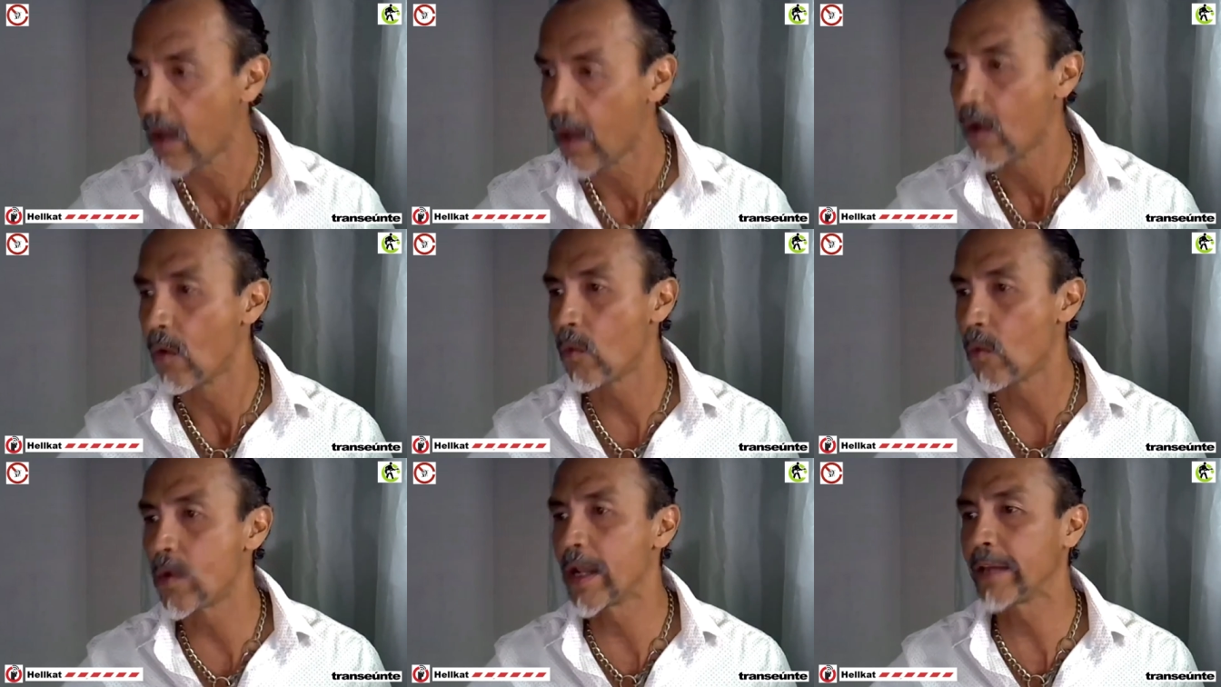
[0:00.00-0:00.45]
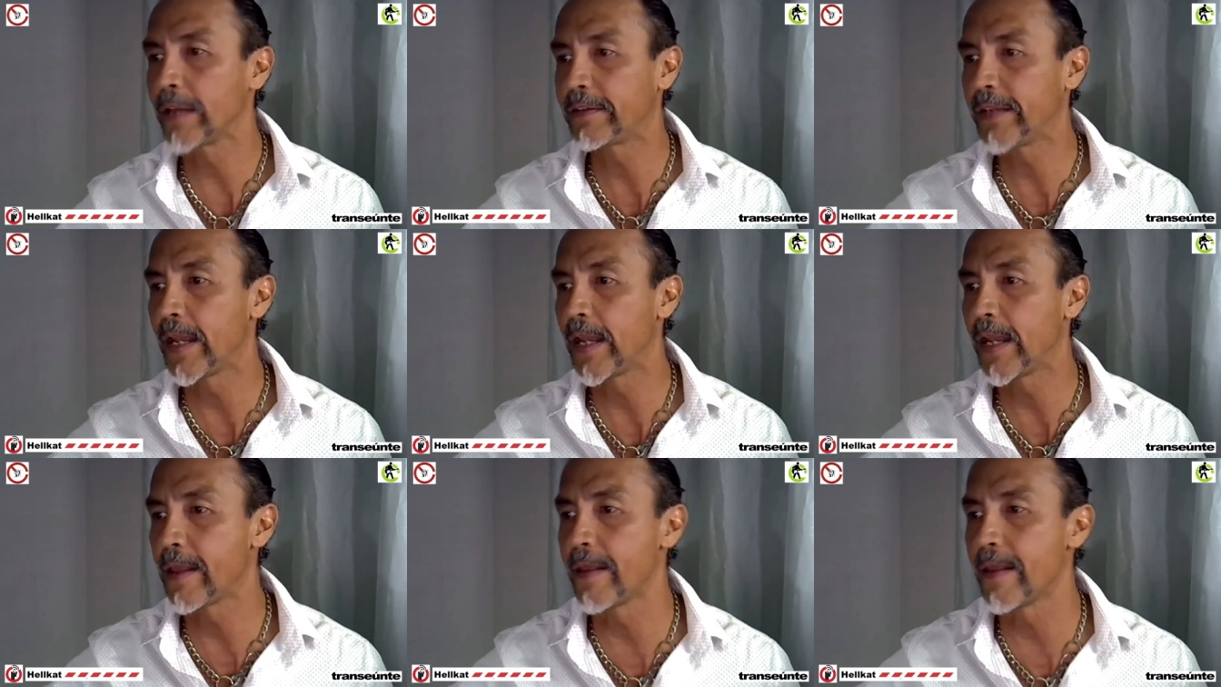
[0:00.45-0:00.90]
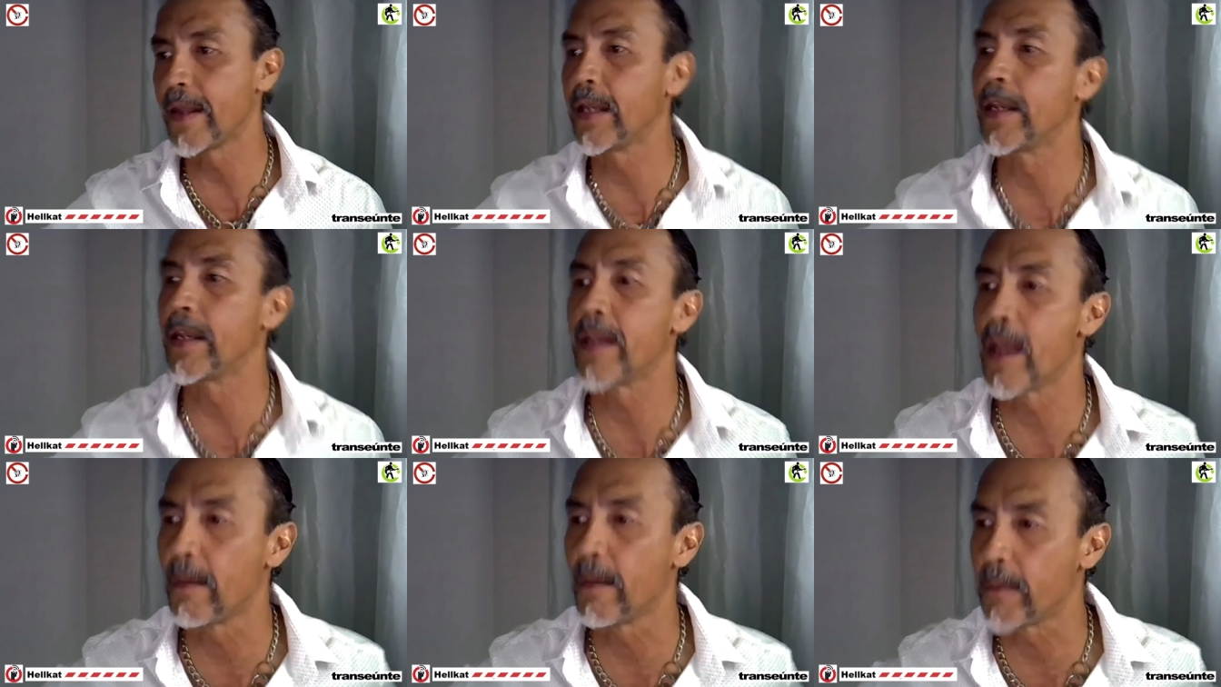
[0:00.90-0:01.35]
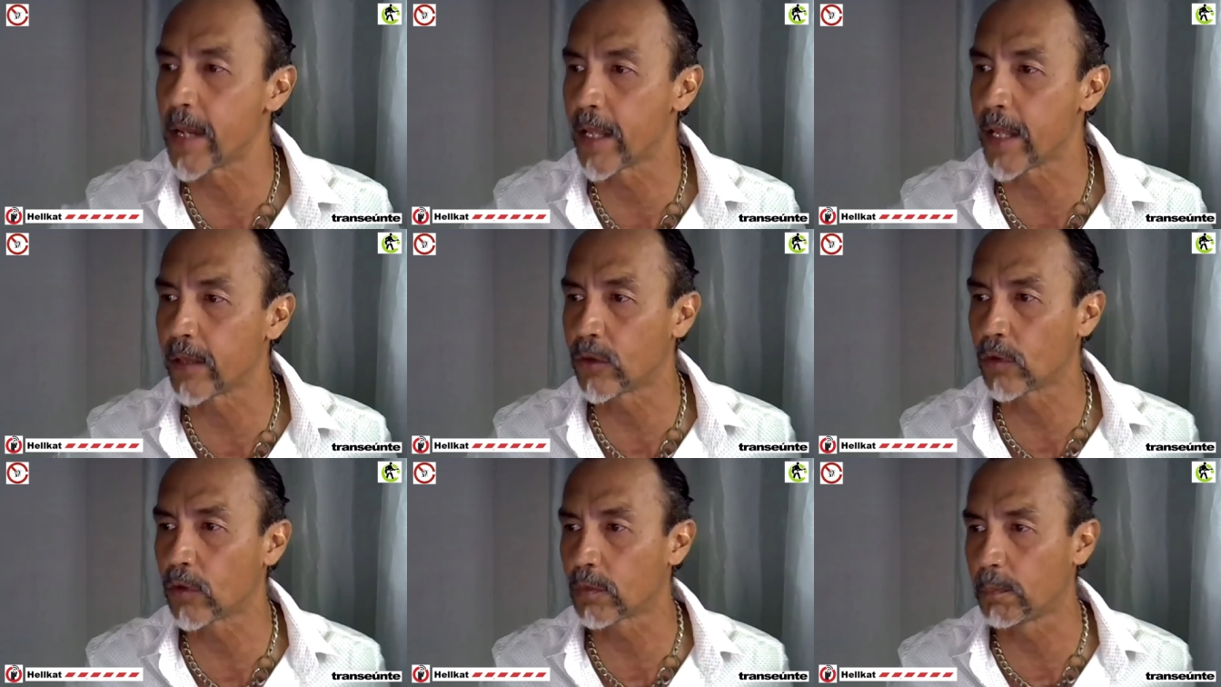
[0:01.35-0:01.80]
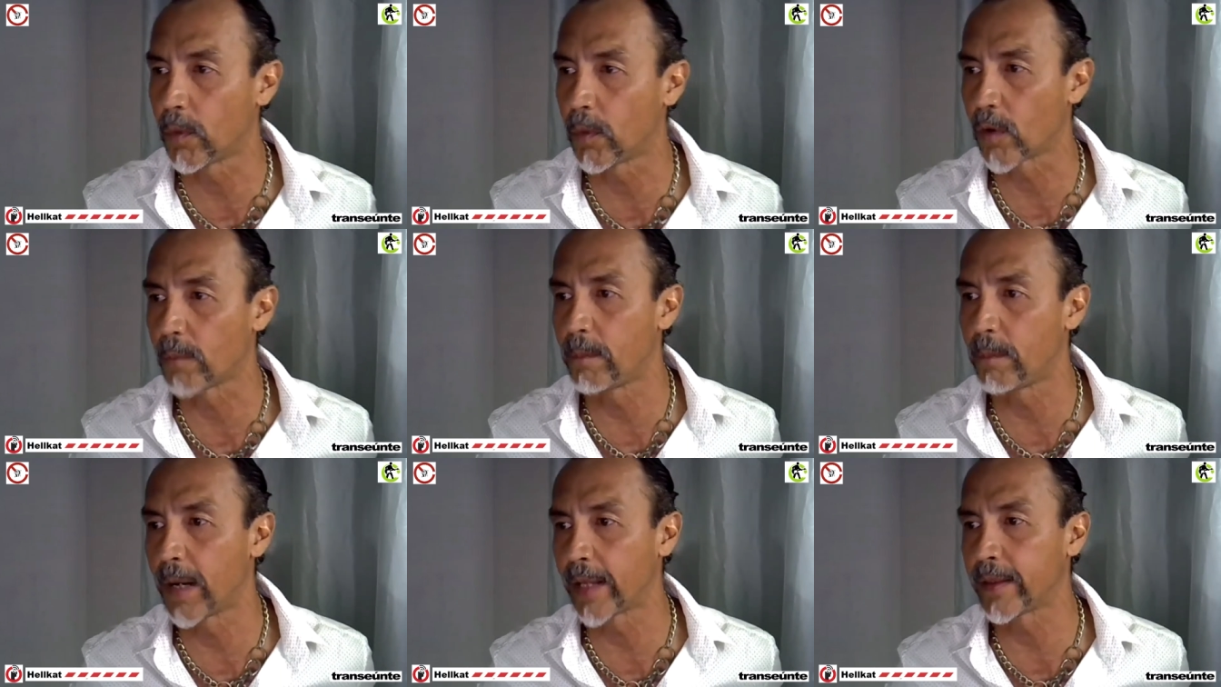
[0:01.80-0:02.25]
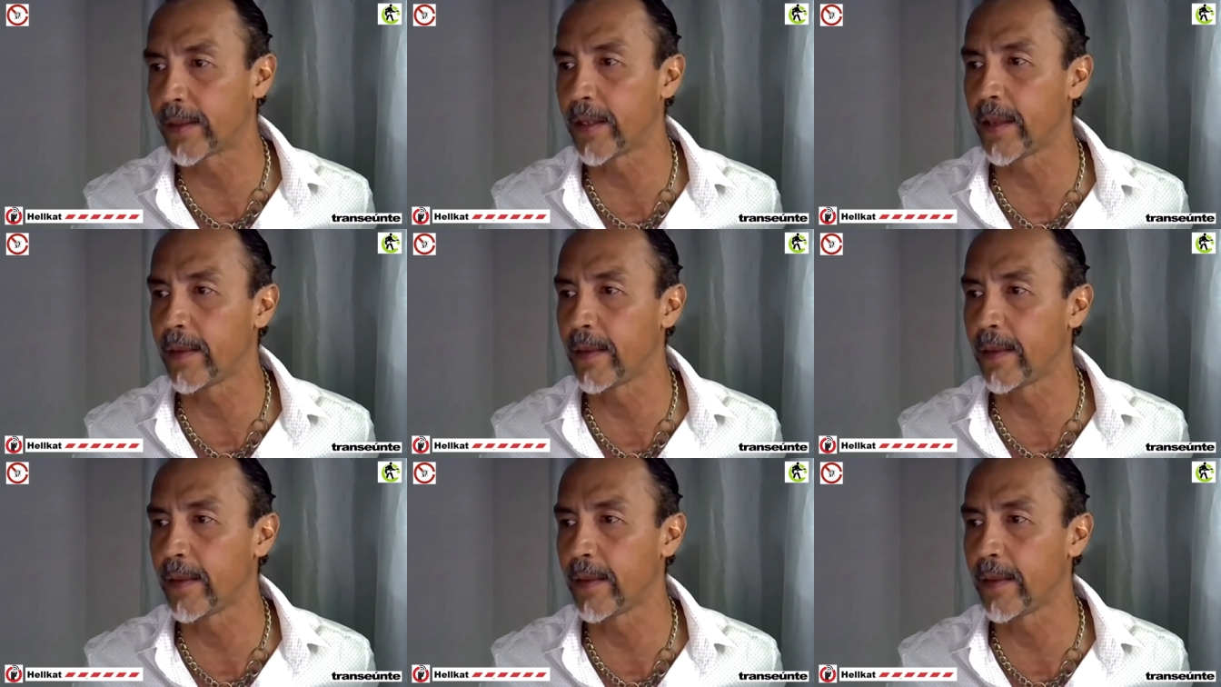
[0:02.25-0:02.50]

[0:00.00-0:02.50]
una serie de lineamientos por parte